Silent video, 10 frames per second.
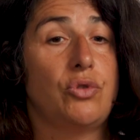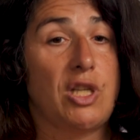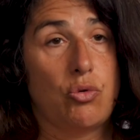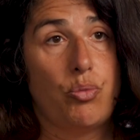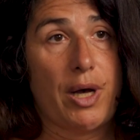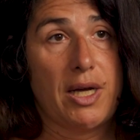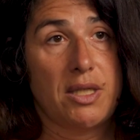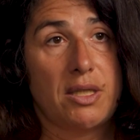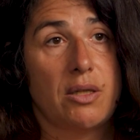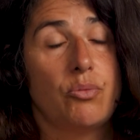le
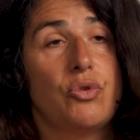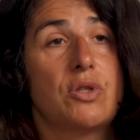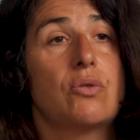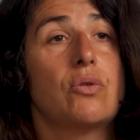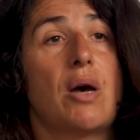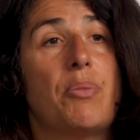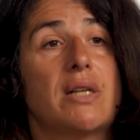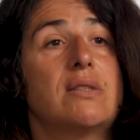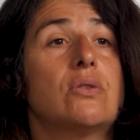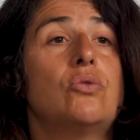découpage, puisque à
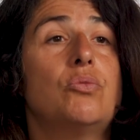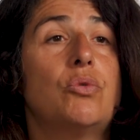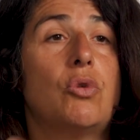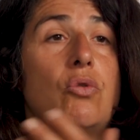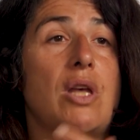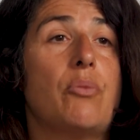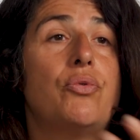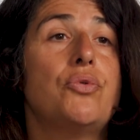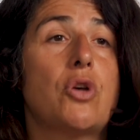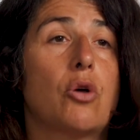partir du moment où il y a
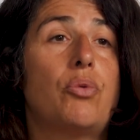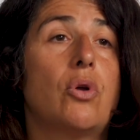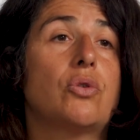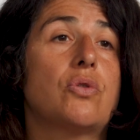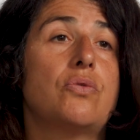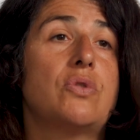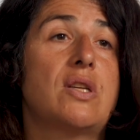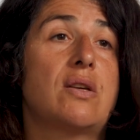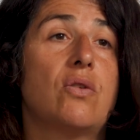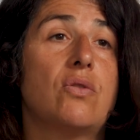plusieurs plans dans une
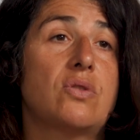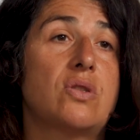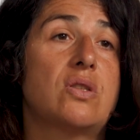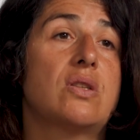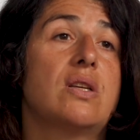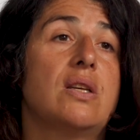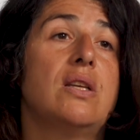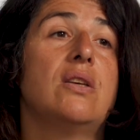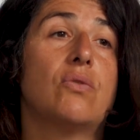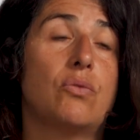séquence,
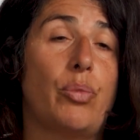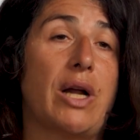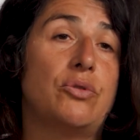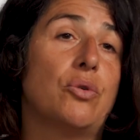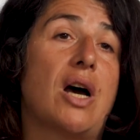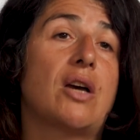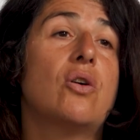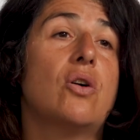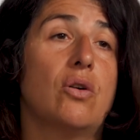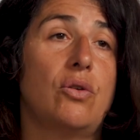on parle de
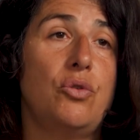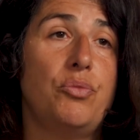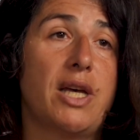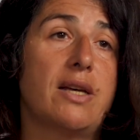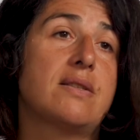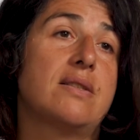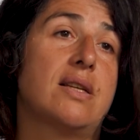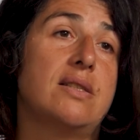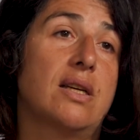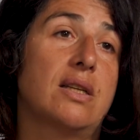raccord lumière,
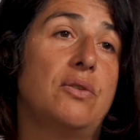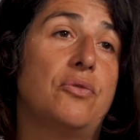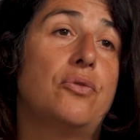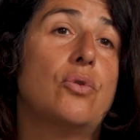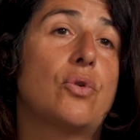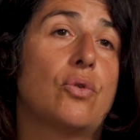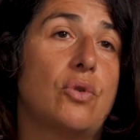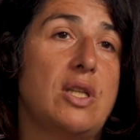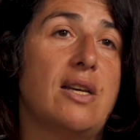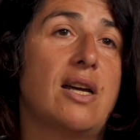c'est-à-dire qu'il faut
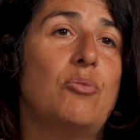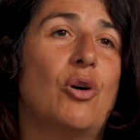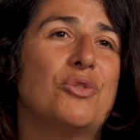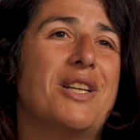que, idéalement, on